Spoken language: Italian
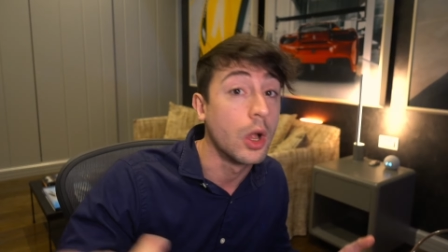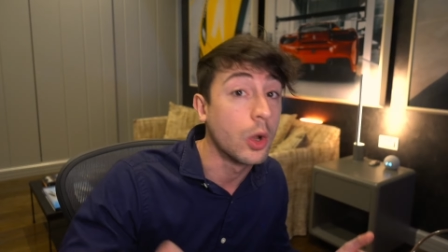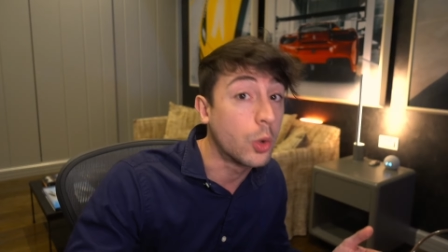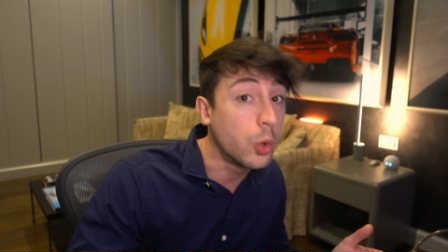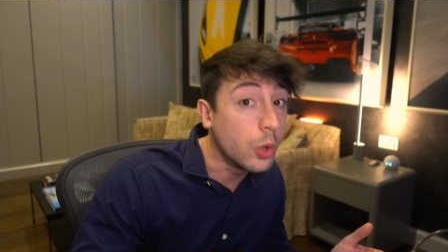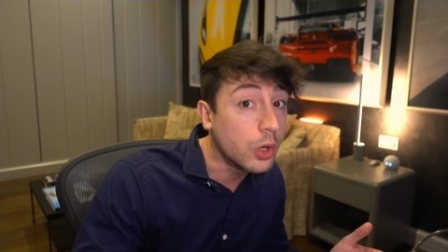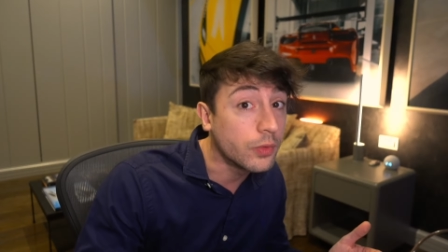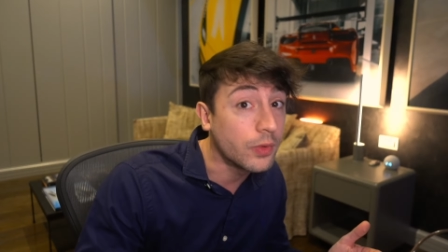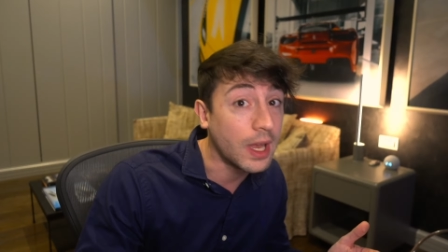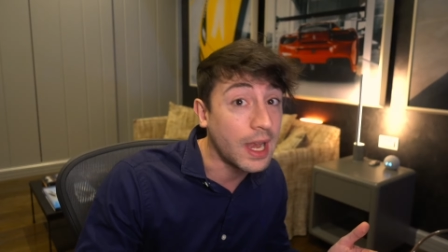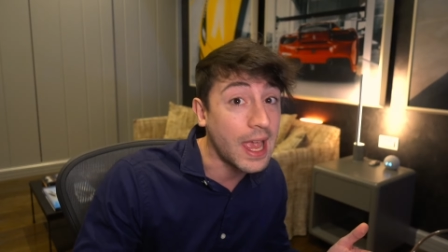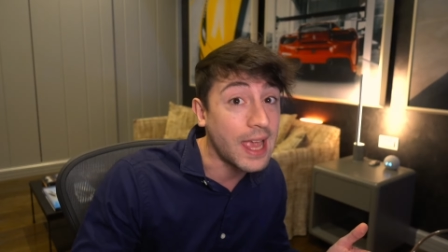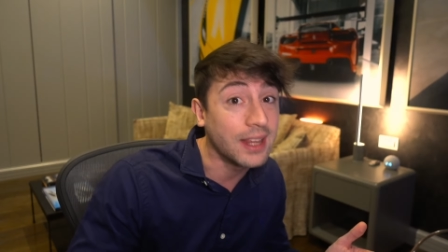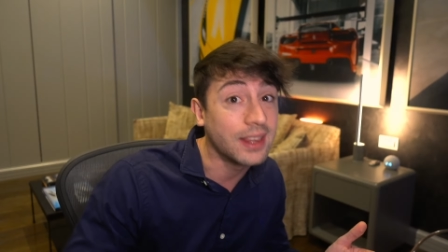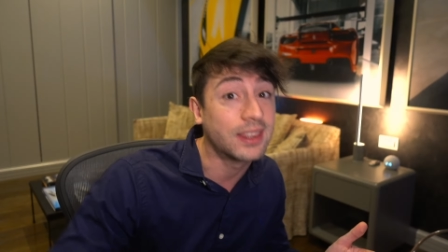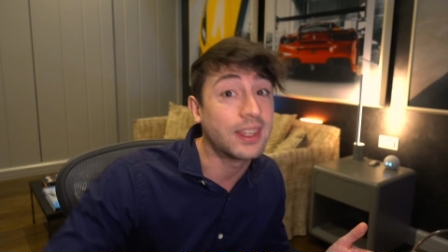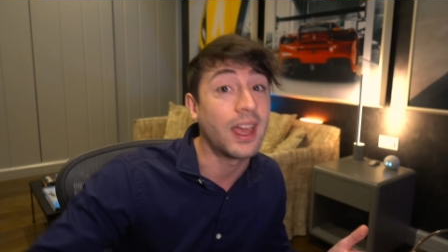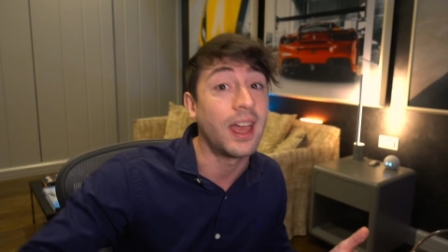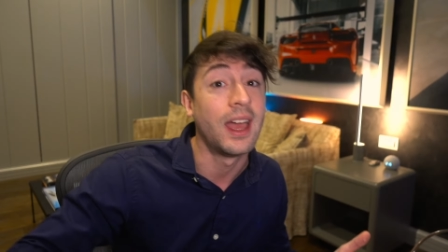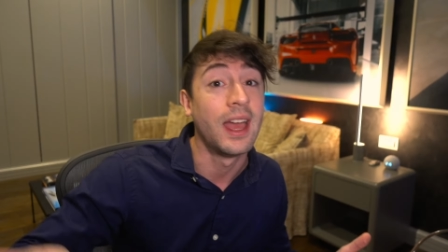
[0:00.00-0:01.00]
curve
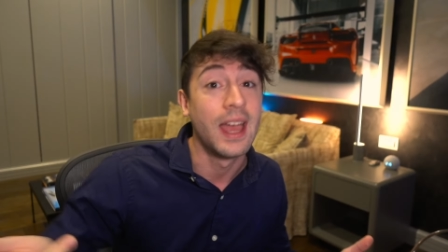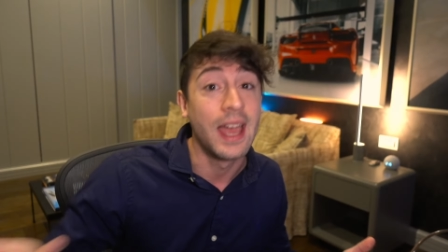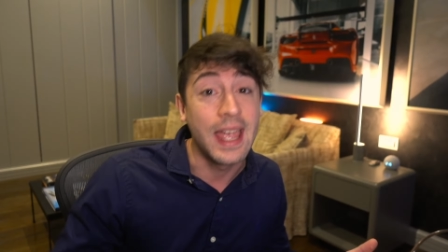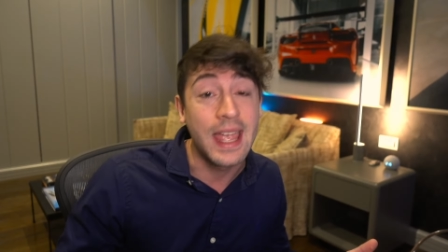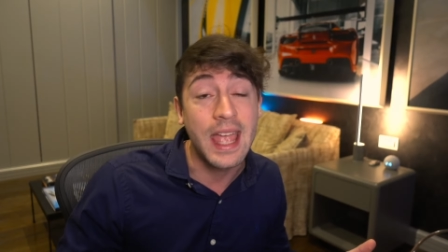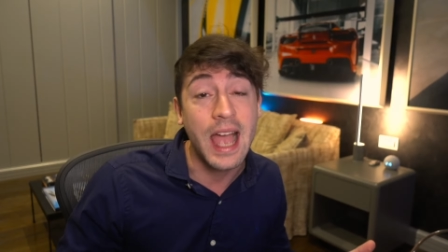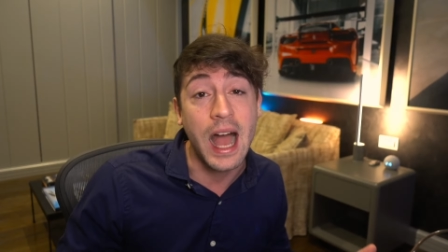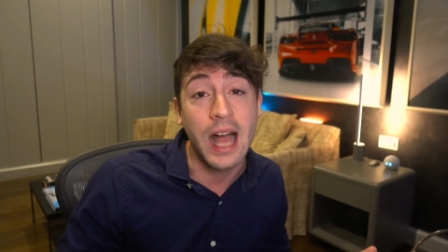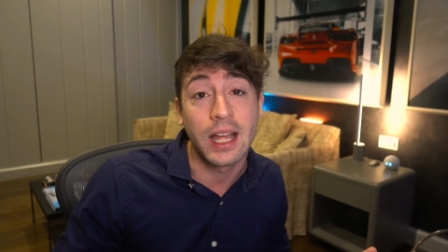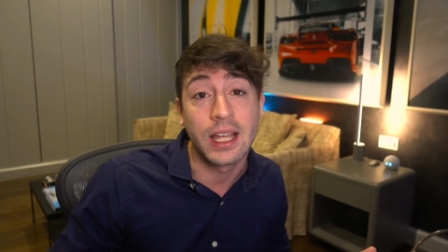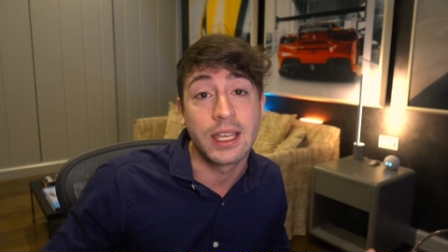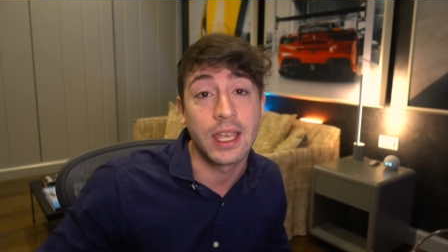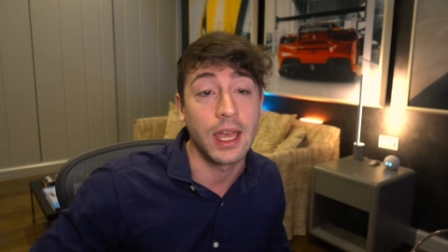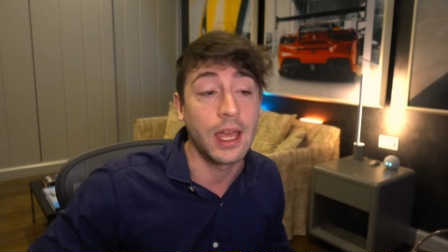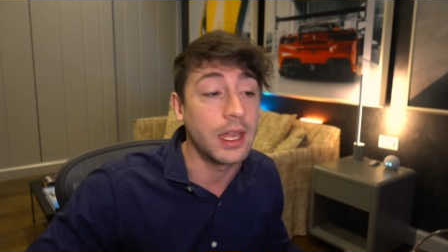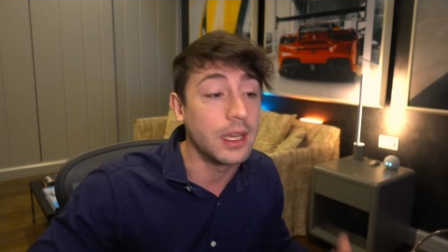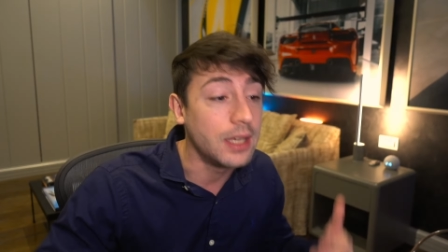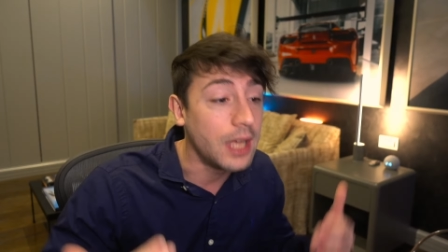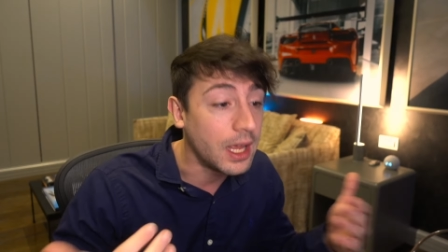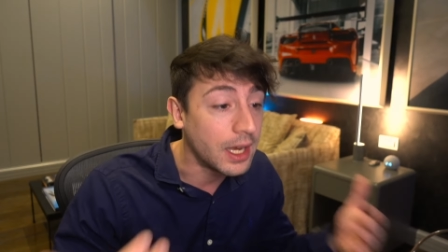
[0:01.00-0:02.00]
lente e
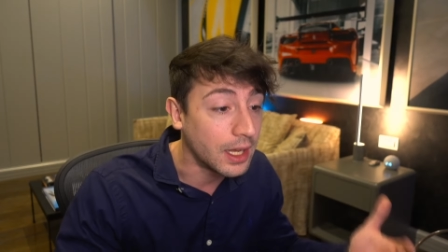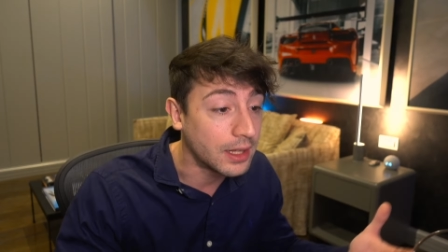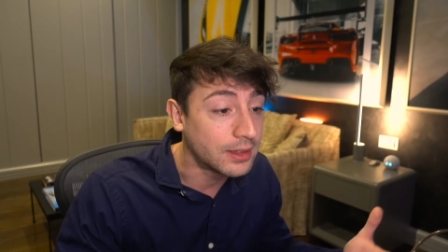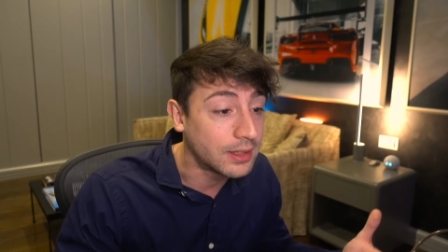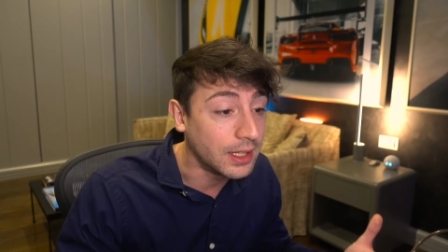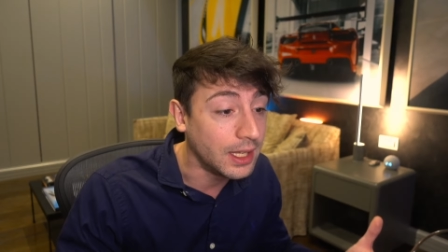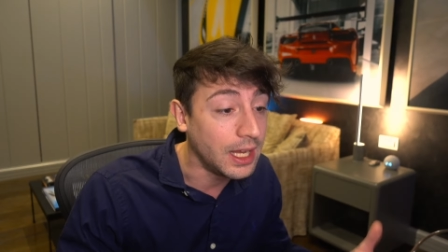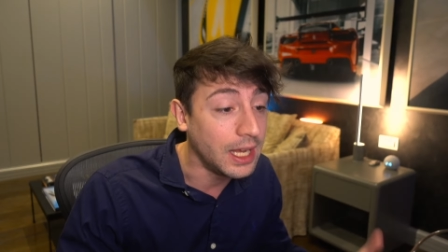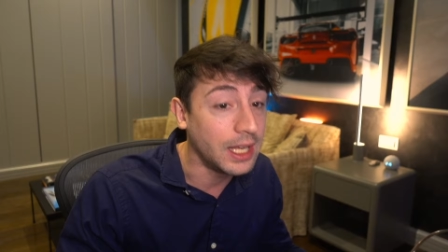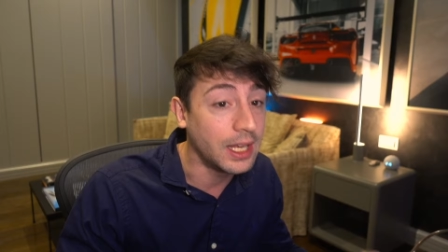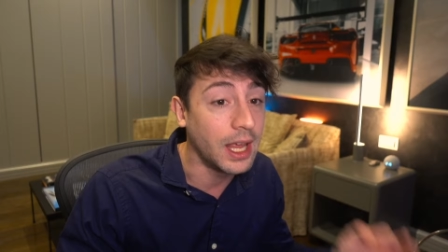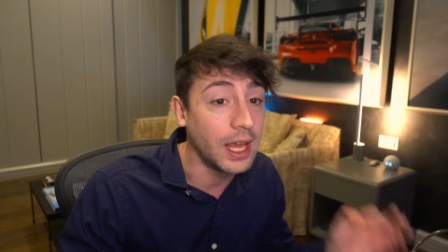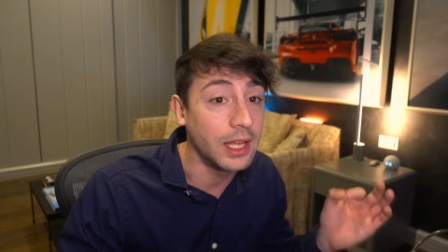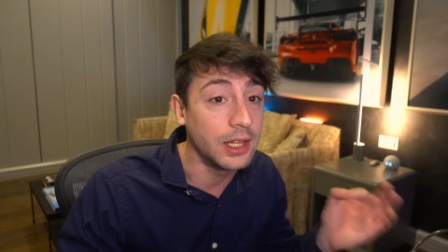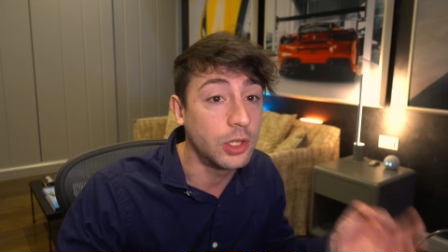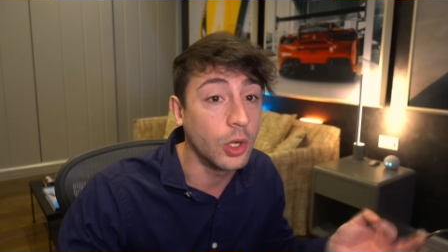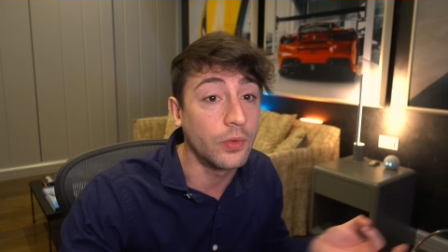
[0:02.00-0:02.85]
anche nei rettilinei,